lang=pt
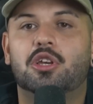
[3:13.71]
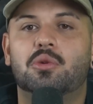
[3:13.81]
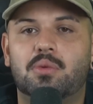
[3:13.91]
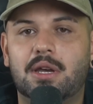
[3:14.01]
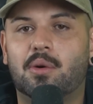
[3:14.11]
Que
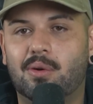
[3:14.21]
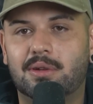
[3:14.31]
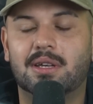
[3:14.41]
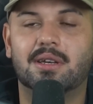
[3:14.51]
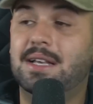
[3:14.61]
nunca
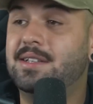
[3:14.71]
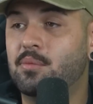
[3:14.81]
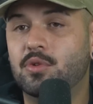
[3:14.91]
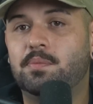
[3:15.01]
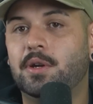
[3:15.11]
encontre. Mas é
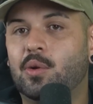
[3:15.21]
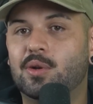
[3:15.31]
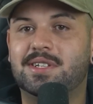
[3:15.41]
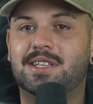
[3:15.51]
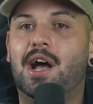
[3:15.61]
muito
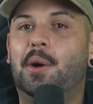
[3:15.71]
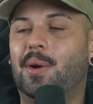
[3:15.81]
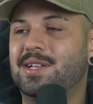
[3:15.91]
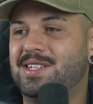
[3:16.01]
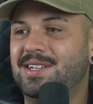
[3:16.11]
perigoso você ter algo
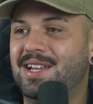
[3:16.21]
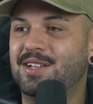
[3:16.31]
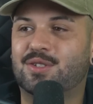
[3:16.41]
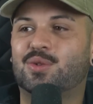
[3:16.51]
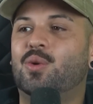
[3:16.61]
assim, né?
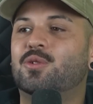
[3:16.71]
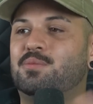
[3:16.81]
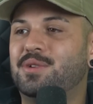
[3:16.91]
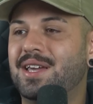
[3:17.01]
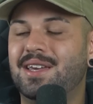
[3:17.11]
Solto
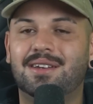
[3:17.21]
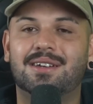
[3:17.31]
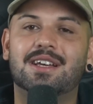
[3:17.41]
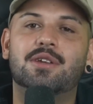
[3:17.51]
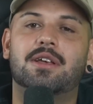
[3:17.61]
por aí,
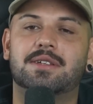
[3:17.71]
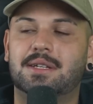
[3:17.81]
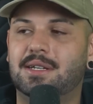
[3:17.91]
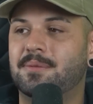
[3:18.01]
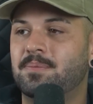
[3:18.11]
Sabendo dando essa.
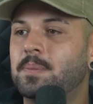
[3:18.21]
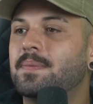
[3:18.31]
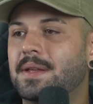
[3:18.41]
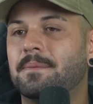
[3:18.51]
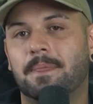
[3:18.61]
alguém
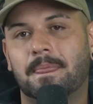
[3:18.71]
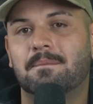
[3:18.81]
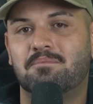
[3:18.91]
pode ser que.